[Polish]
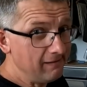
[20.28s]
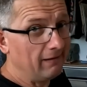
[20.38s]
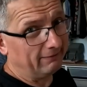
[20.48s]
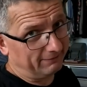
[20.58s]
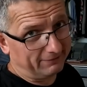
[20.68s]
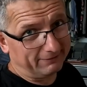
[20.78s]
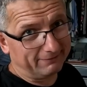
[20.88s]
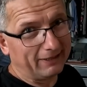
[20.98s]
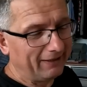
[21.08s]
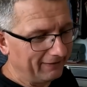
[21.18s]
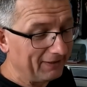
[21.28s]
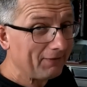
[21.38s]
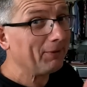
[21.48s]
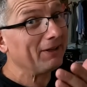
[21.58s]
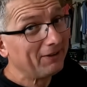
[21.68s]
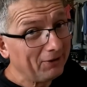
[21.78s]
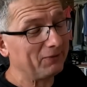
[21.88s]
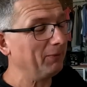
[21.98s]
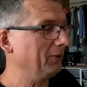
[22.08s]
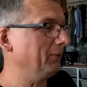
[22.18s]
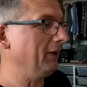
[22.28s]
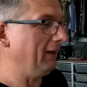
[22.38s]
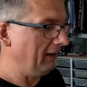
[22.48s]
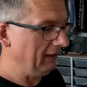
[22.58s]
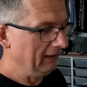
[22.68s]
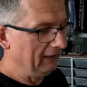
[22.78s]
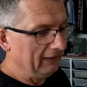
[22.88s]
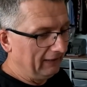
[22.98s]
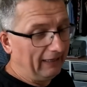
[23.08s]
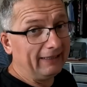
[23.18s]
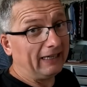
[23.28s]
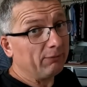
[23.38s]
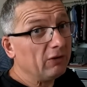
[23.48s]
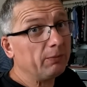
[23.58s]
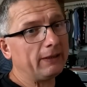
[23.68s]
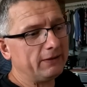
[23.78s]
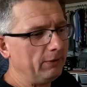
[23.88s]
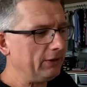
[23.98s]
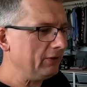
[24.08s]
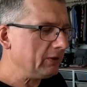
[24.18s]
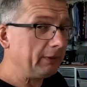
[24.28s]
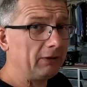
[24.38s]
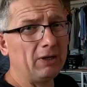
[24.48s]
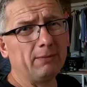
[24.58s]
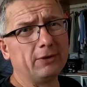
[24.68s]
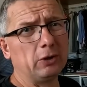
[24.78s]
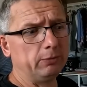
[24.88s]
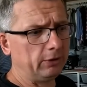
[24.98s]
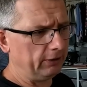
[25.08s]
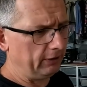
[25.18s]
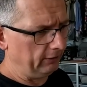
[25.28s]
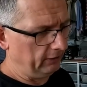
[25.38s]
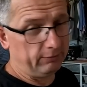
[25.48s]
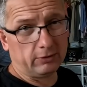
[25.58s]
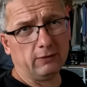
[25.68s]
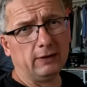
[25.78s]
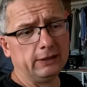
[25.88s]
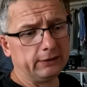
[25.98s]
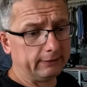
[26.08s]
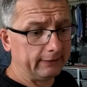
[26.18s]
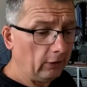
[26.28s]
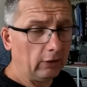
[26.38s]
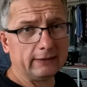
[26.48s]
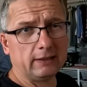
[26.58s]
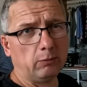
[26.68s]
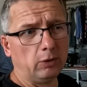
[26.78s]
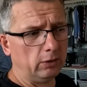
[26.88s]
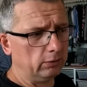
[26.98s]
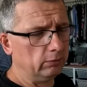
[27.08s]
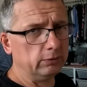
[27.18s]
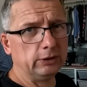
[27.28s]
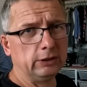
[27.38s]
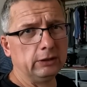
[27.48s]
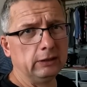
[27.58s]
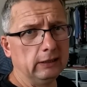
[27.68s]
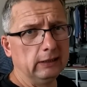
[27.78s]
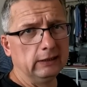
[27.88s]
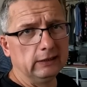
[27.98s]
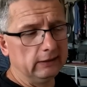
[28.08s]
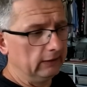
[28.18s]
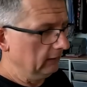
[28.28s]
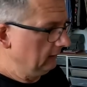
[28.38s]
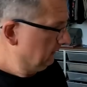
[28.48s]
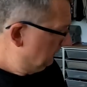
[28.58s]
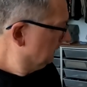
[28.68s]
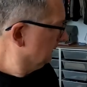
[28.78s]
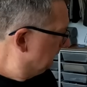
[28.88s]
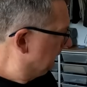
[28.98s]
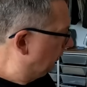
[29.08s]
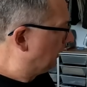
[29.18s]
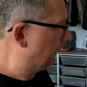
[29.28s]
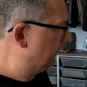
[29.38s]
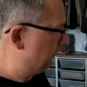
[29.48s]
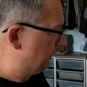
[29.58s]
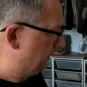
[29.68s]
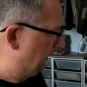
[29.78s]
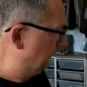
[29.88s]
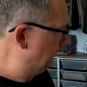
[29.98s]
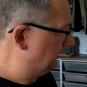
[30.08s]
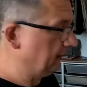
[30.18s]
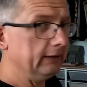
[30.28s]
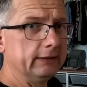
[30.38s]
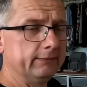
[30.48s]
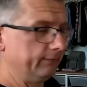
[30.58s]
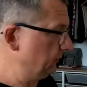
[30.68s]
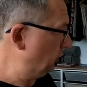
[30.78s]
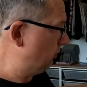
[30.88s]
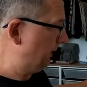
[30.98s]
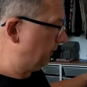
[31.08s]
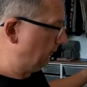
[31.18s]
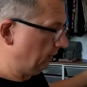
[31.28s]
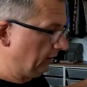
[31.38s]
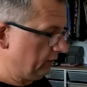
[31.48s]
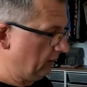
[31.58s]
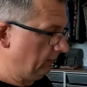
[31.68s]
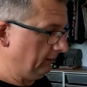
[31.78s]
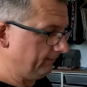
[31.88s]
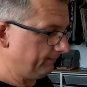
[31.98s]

No, nie wiem kiedy to zmontuję, ale, ale tak, byłem w pracy miesiąc, potem miałem tylko półtorej tygodnia na przygotowanie trochę samochodu i, i ogarnięcie się e, dokumentowo. Jedziemy.